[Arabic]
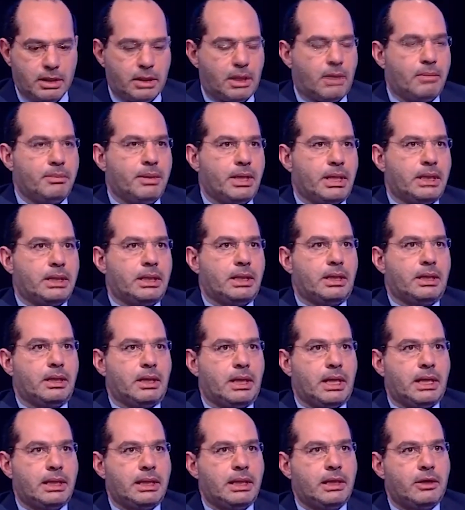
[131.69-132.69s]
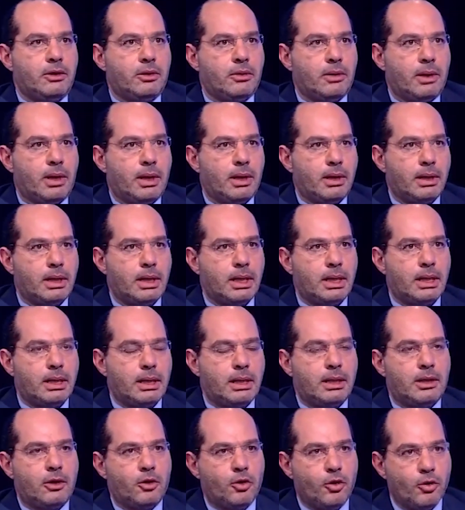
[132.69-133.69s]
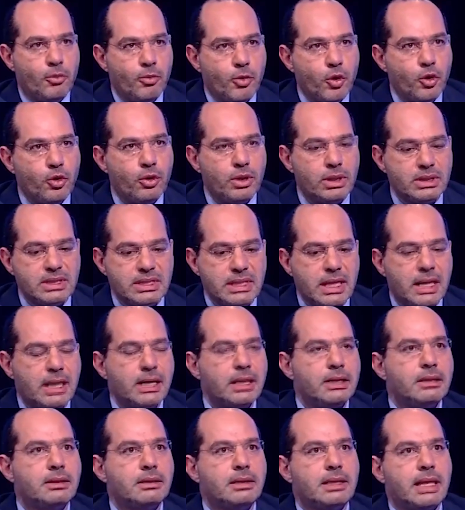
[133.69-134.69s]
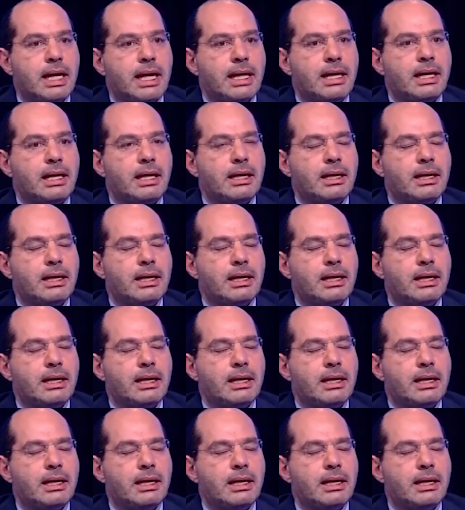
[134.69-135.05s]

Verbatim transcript: طيب يعني يعني الأمور صارت